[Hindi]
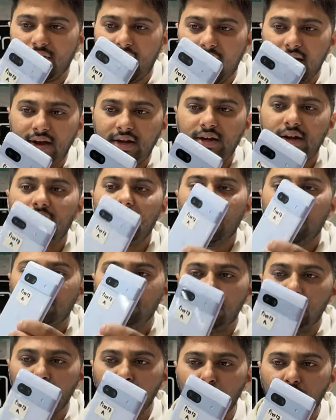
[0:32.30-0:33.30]
व्हाइट
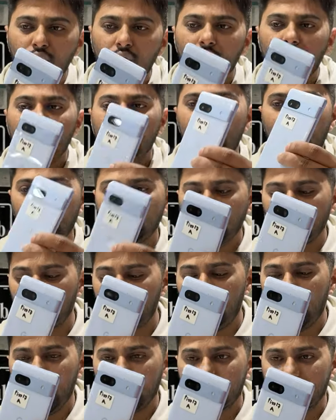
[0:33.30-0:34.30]
ब्लू या तो
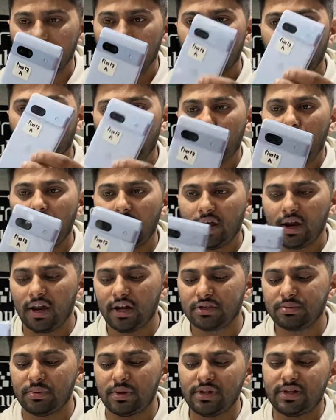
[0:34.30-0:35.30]
ब्लैक पूरा
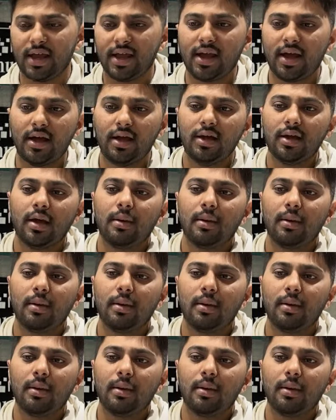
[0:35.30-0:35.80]
कलर्स मिल जाएगा